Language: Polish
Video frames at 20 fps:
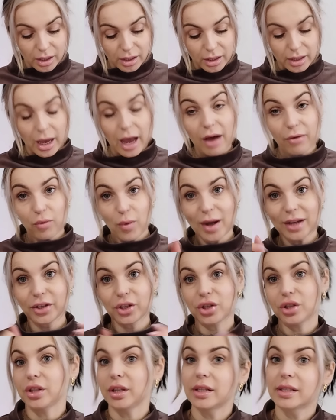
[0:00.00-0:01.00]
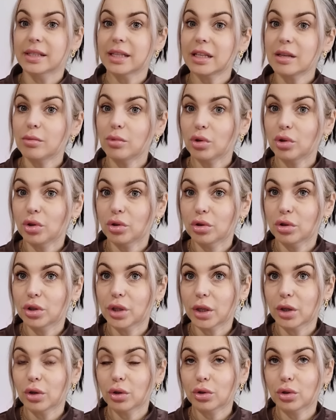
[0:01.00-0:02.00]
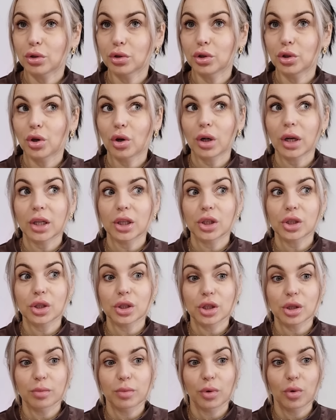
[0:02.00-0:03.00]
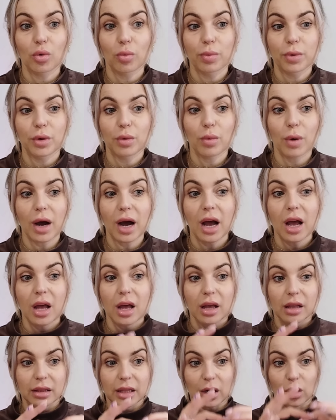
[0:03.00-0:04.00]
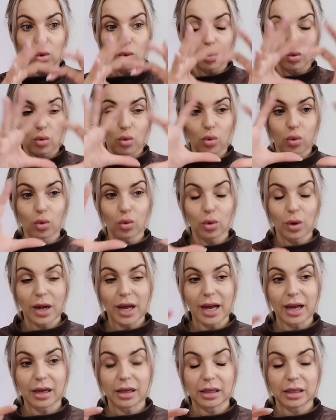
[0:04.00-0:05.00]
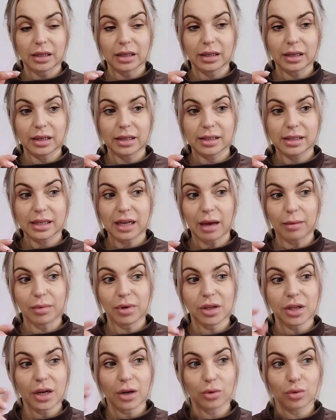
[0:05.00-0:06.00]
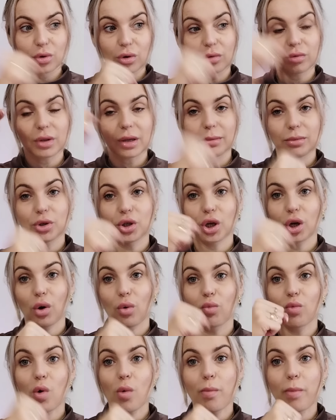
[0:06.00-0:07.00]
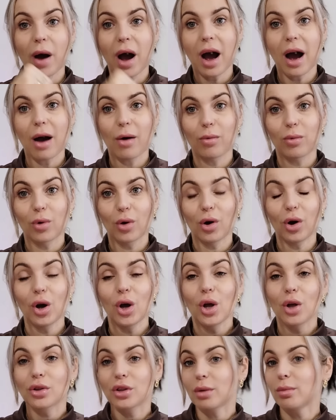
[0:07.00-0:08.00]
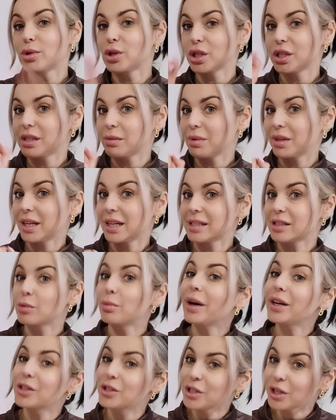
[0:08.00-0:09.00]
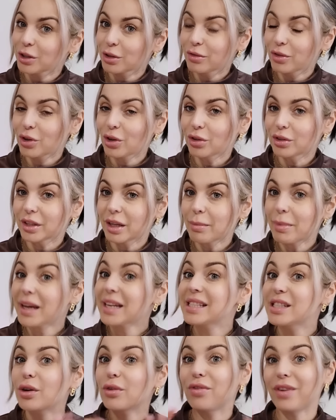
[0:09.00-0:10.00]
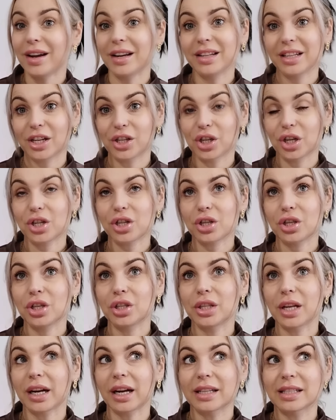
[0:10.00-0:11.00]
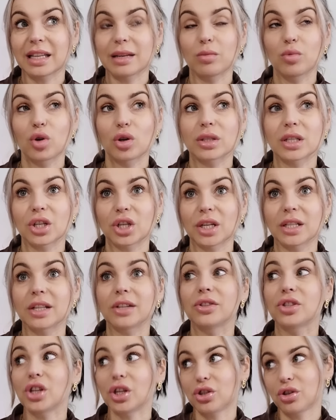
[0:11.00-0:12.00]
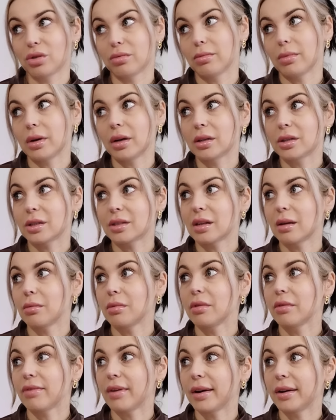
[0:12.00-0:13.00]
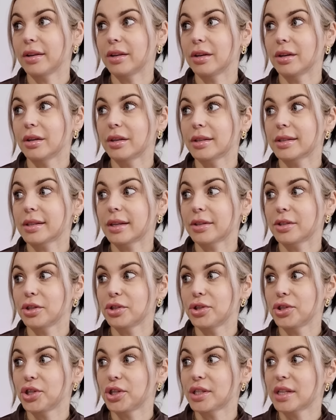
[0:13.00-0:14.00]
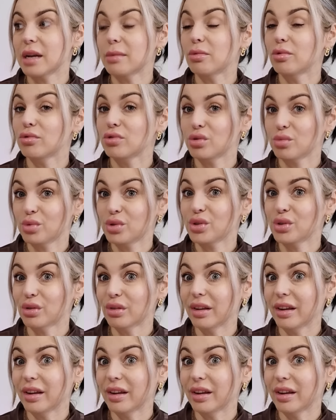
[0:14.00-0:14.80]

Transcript: E, a właśnie, zanim dojdę do tego, to Nikola jeszcze sobie kupiła taką kulę e, z kamienia, którą tam się łupało, to możecie sobie teraz zobaczyć, jak to wygląda. Bardzo fajna rzecz i taka zajmująca czas dzieciom, a czasami fajnie jest, jak dzieci się zajmą czymś, co